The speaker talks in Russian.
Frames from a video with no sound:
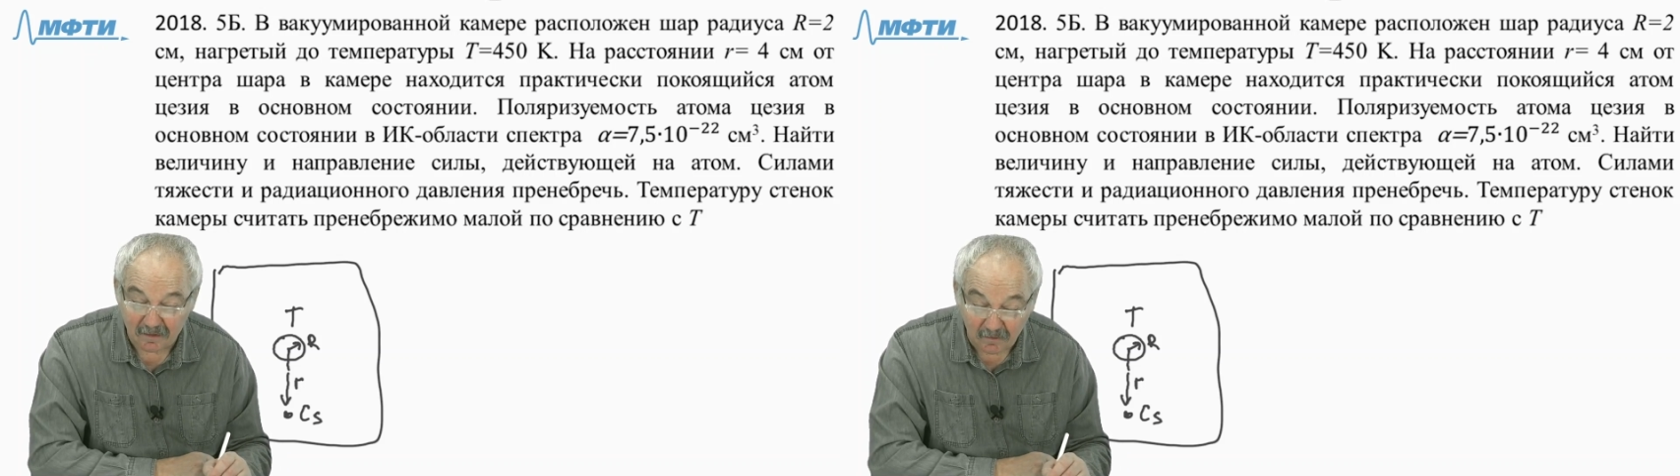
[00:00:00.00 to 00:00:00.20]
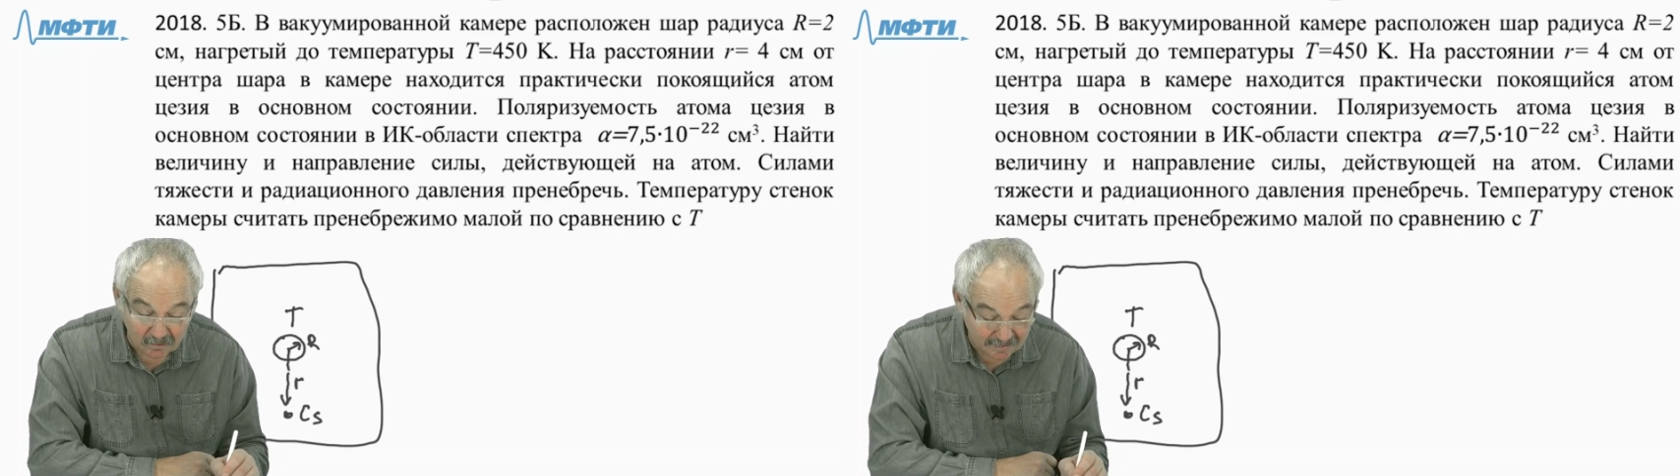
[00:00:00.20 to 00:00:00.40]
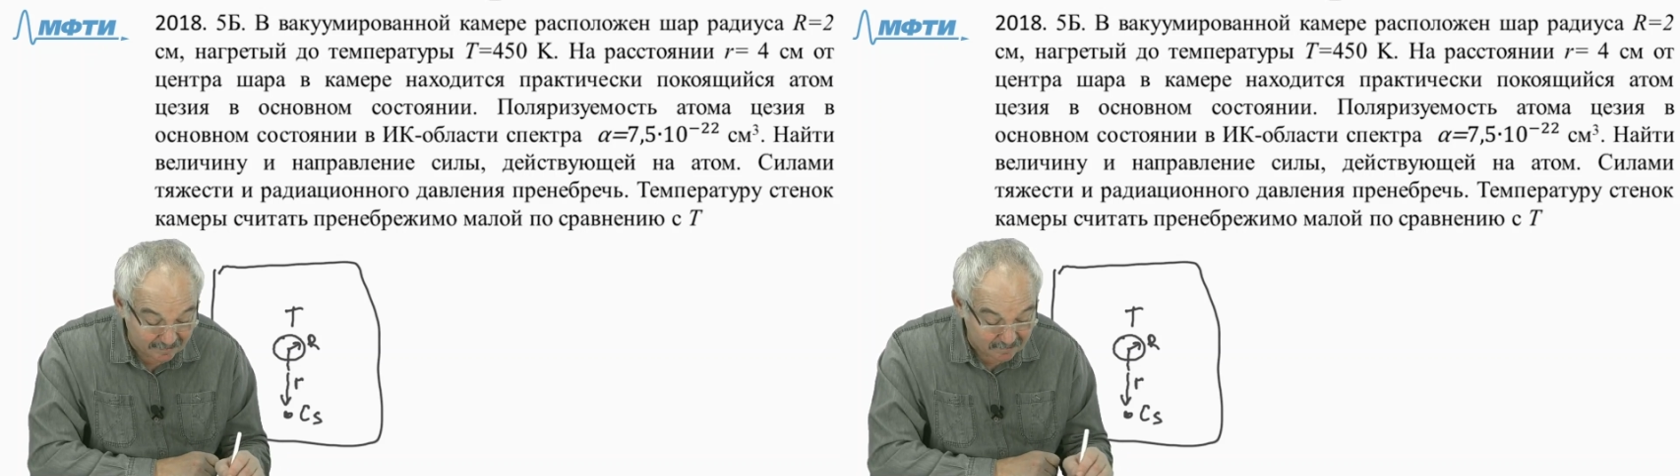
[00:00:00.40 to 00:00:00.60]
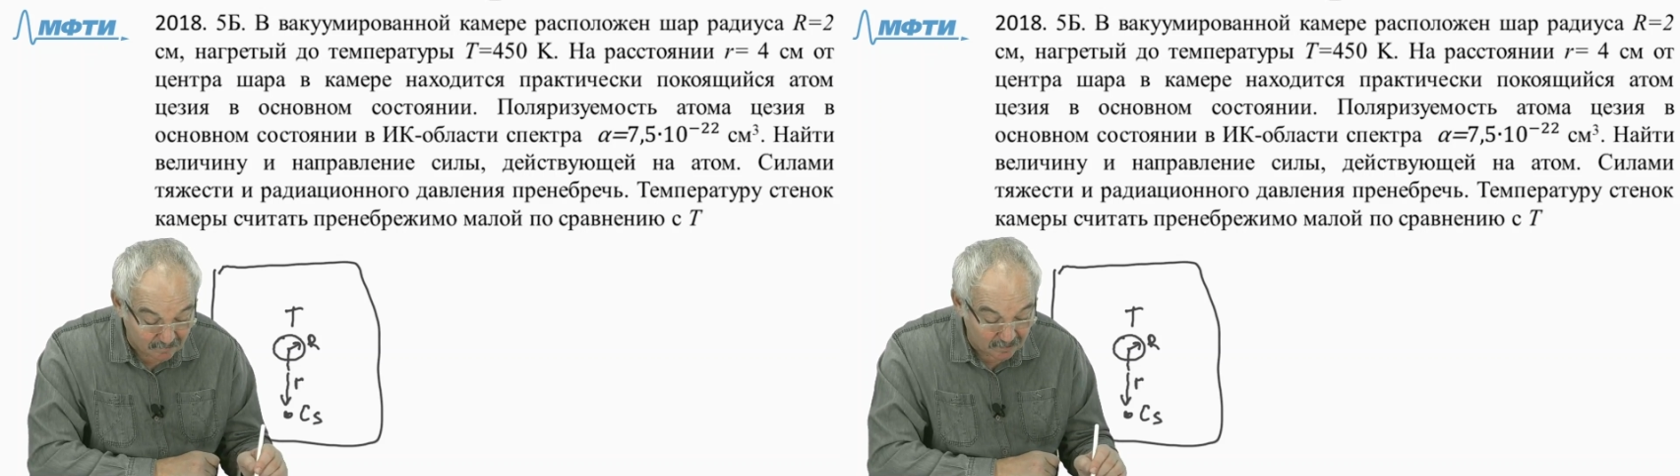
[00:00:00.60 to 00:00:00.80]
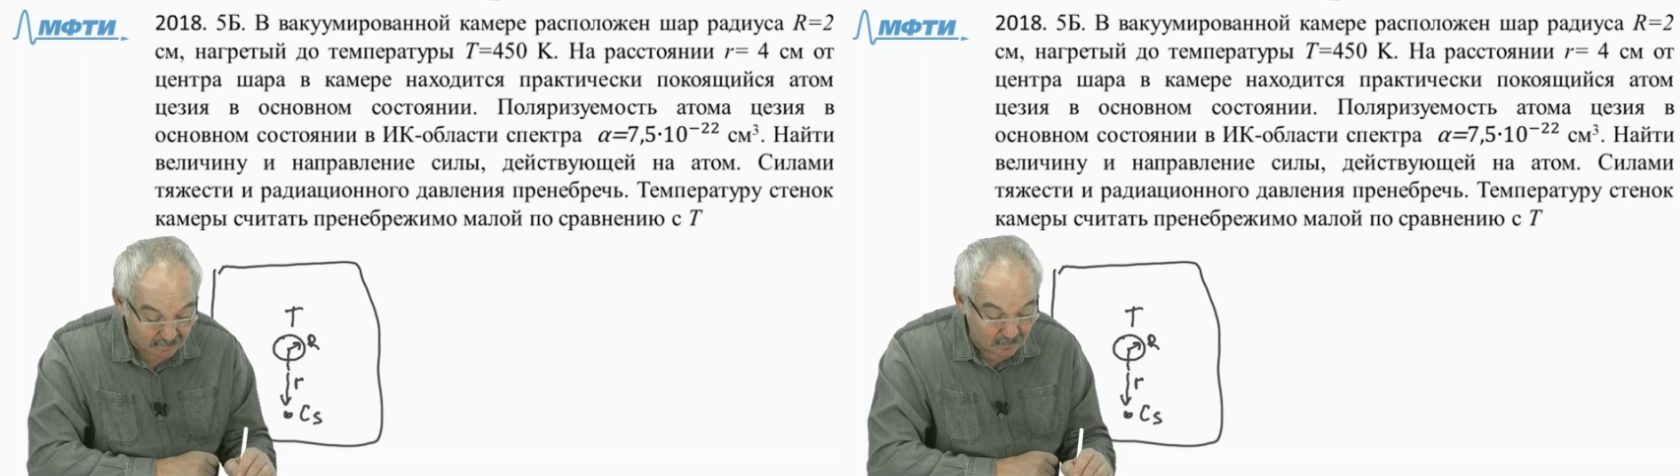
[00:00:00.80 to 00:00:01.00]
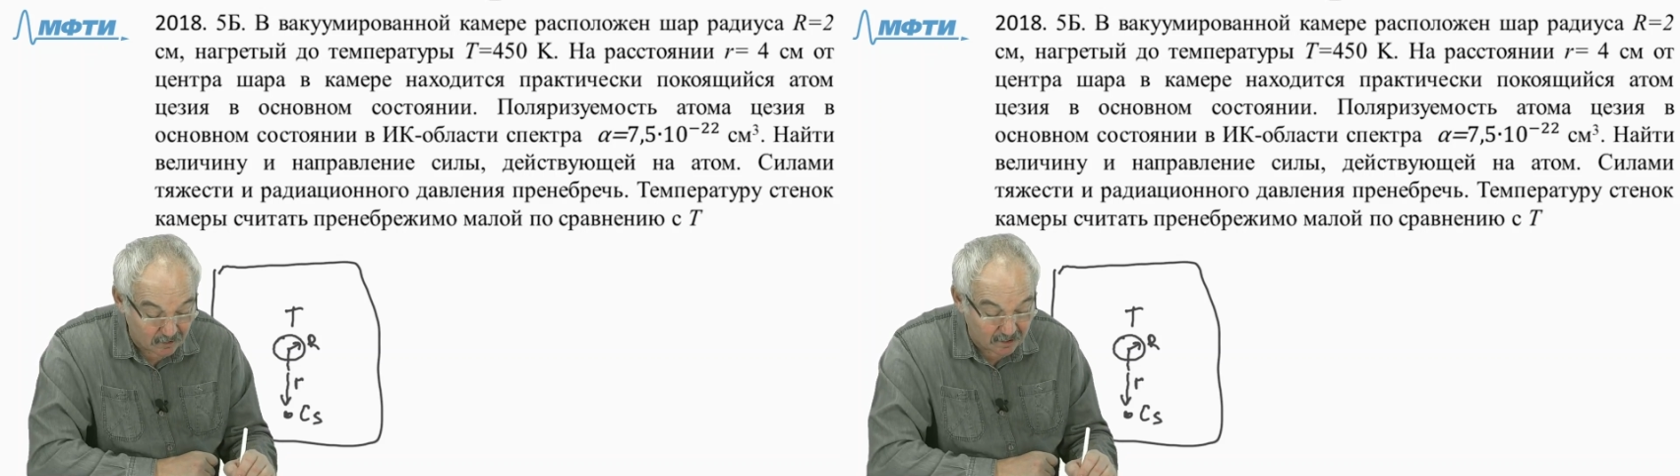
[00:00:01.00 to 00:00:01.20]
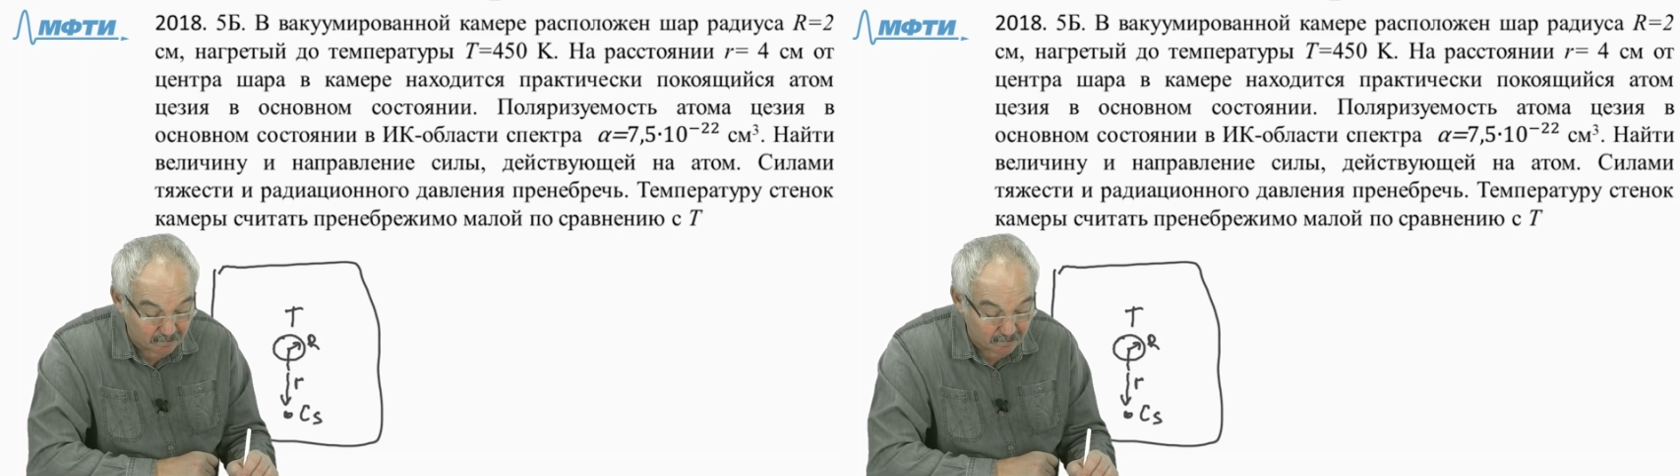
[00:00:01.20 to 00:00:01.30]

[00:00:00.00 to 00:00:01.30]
Ну, это мы немножко